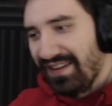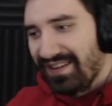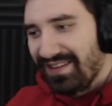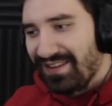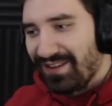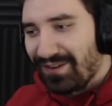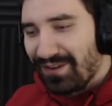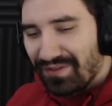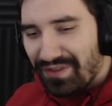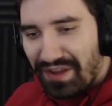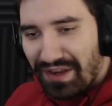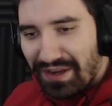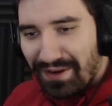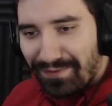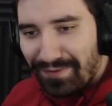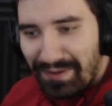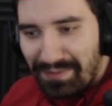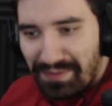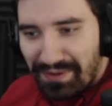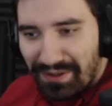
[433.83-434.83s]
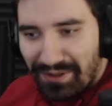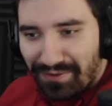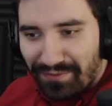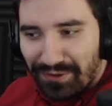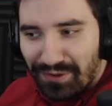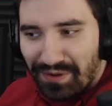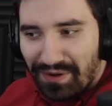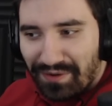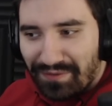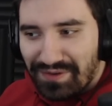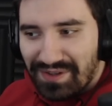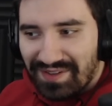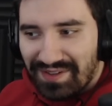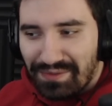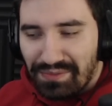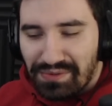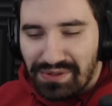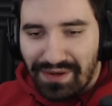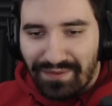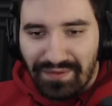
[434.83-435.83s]
Oglądanie filmików, które
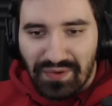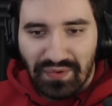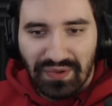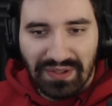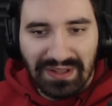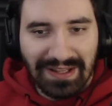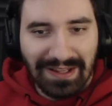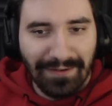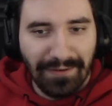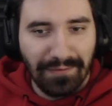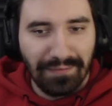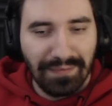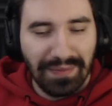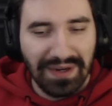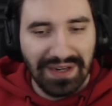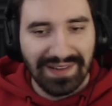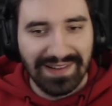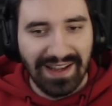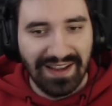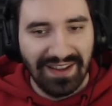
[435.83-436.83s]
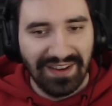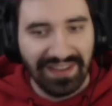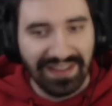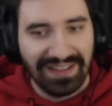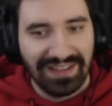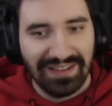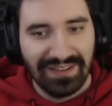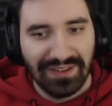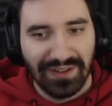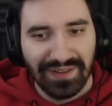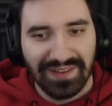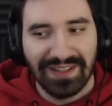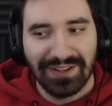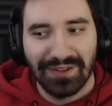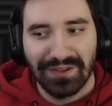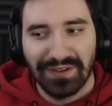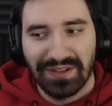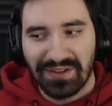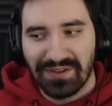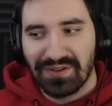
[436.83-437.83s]
wszystkim się wyświetlały w polecanych. To za
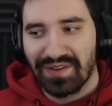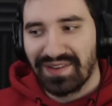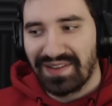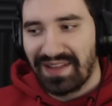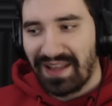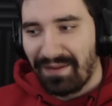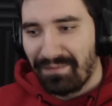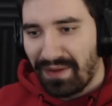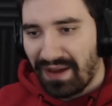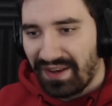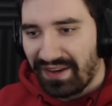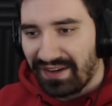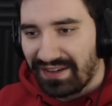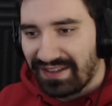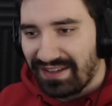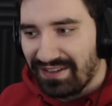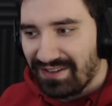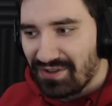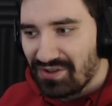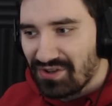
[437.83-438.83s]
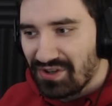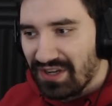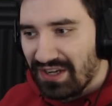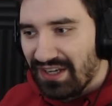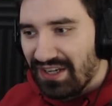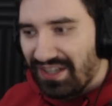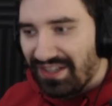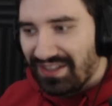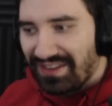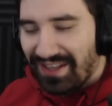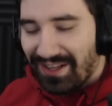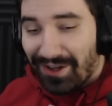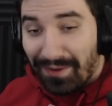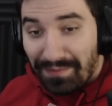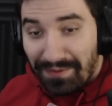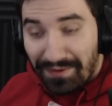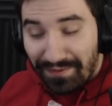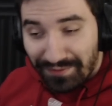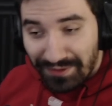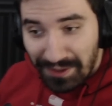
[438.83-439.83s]
to też dostałem bana kiedyś i tego
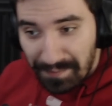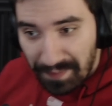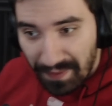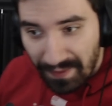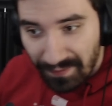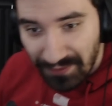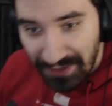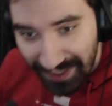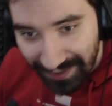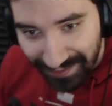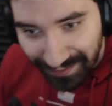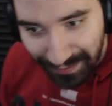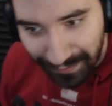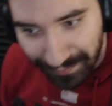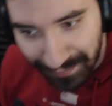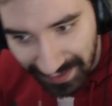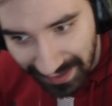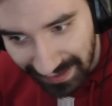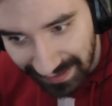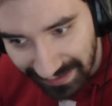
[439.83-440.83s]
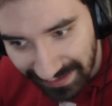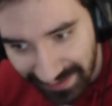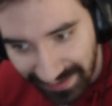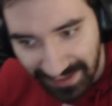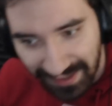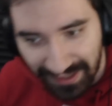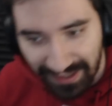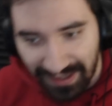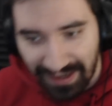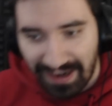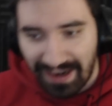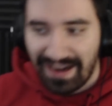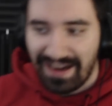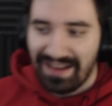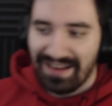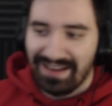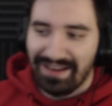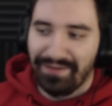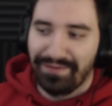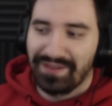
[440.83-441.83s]
mi w dupę nie cofnęli,
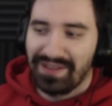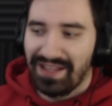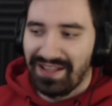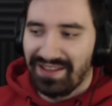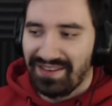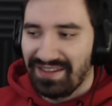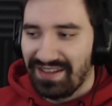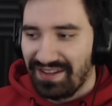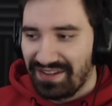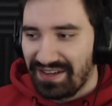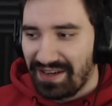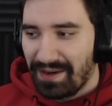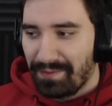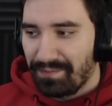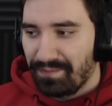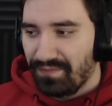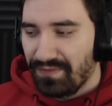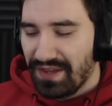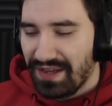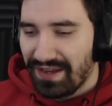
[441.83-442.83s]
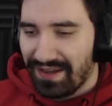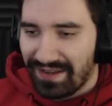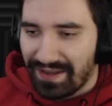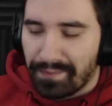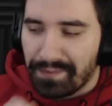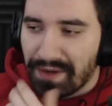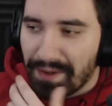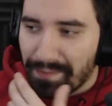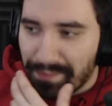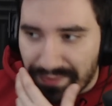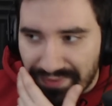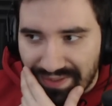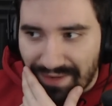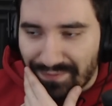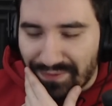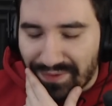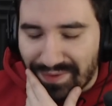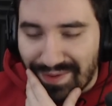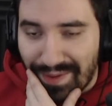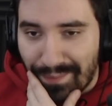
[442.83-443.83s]
ale wtedy ja nie, na nie ja
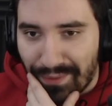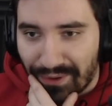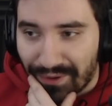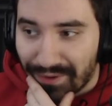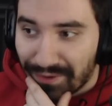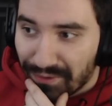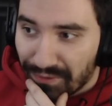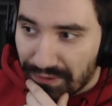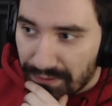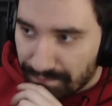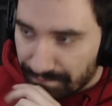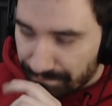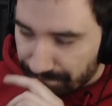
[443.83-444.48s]
napisałem do supportu.